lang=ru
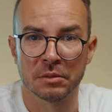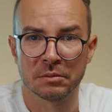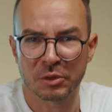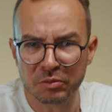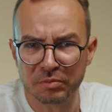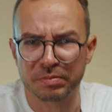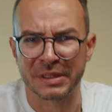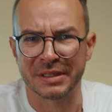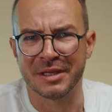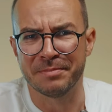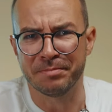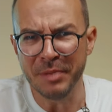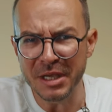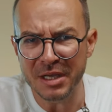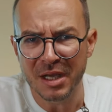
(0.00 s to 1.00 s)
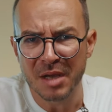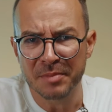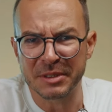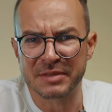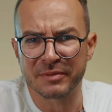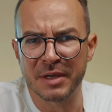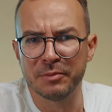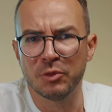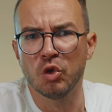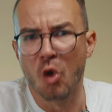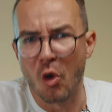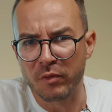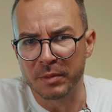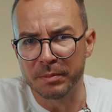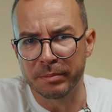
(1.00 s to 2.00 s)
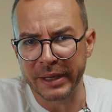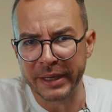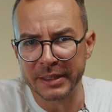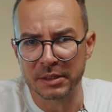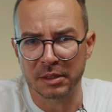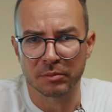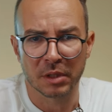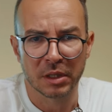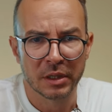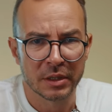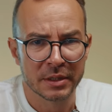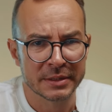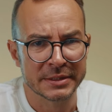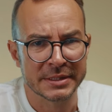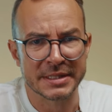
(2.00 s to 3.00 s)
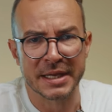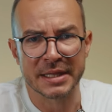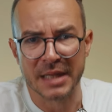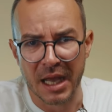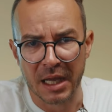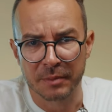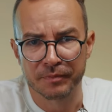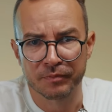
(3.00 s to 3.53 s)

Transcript: Ну, под не пик, под своим новым брендом. Среда.